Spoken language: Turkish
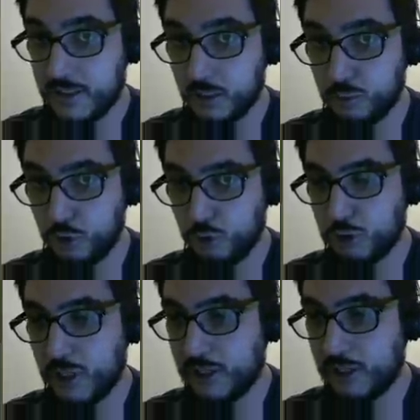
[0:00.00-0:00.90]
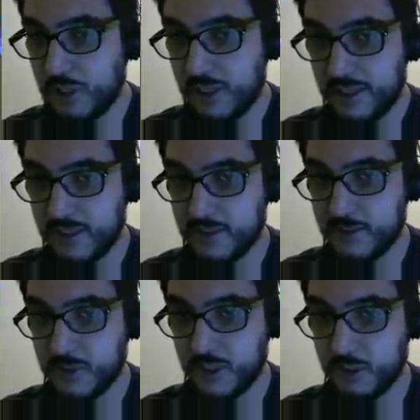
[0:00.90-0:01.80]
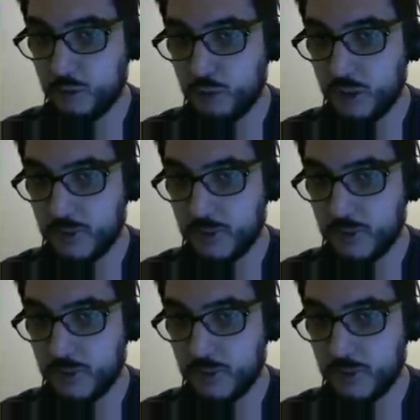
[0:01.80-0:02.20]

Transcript: W kullandığımda hareket hızımız azalıyor değil